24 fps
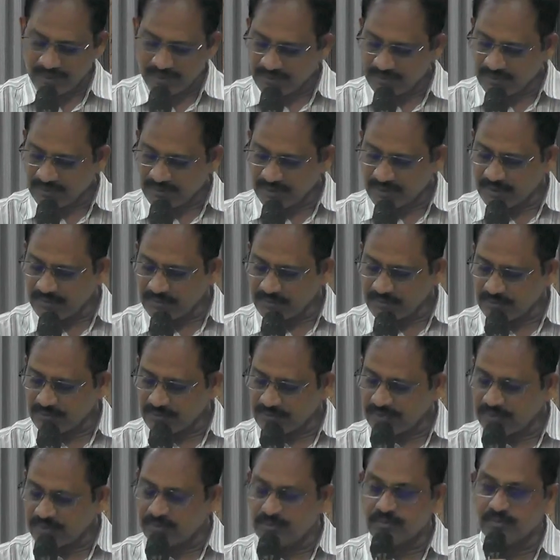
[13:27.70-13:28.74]
దేవుడు
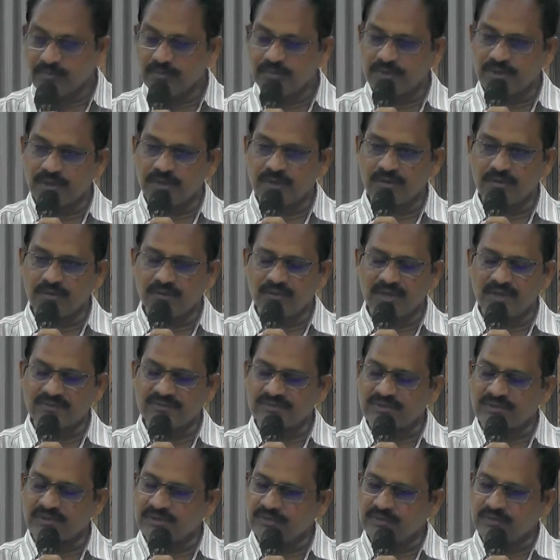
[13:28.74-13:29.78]
నిన్ను నన్ను
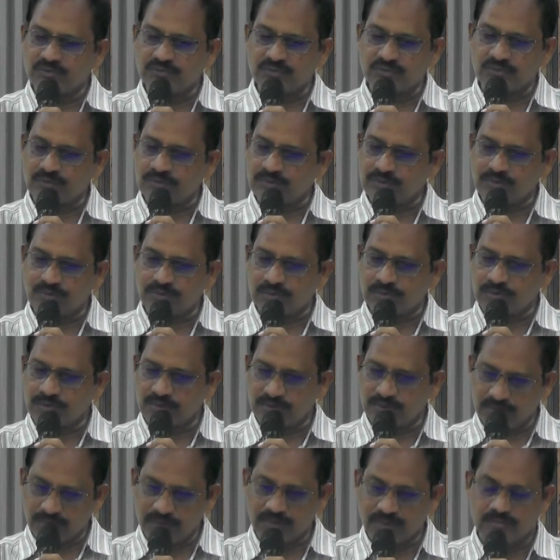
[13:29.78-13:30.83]

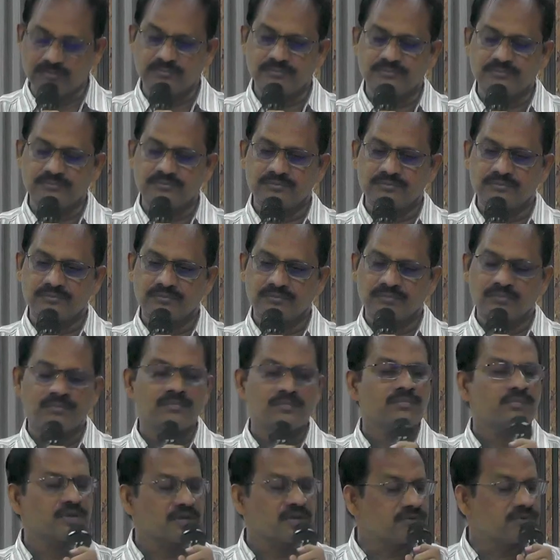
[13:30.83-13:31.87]
అసహించుకోకూడదు
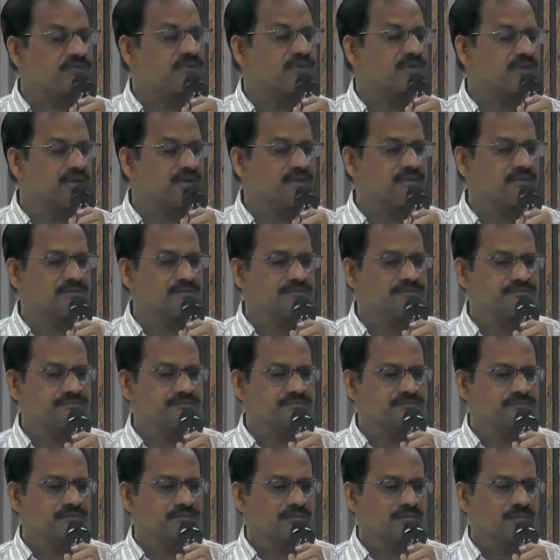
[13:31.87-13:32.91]
ప్రైజలాడ్
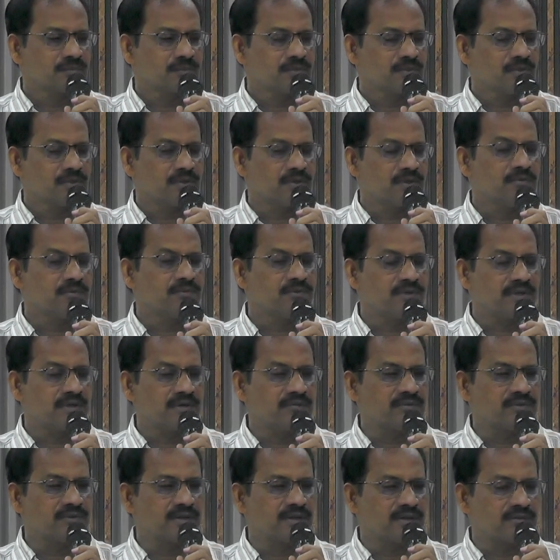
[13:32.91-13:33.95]
దేవుడు
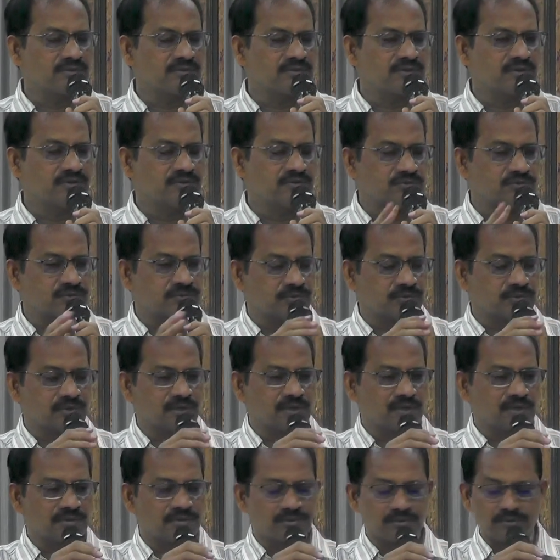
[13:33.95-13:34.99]
ఎవరిని
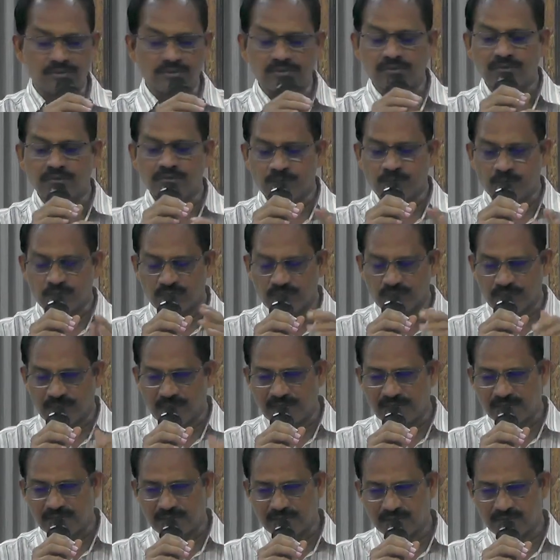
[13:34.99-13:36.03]
అసహించుకున్నాడో రెండు మూడు
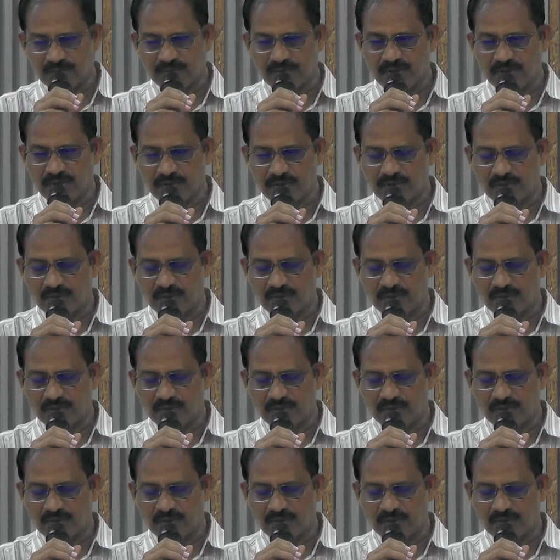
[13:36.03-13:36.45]
మాటలు ఇవ్వారు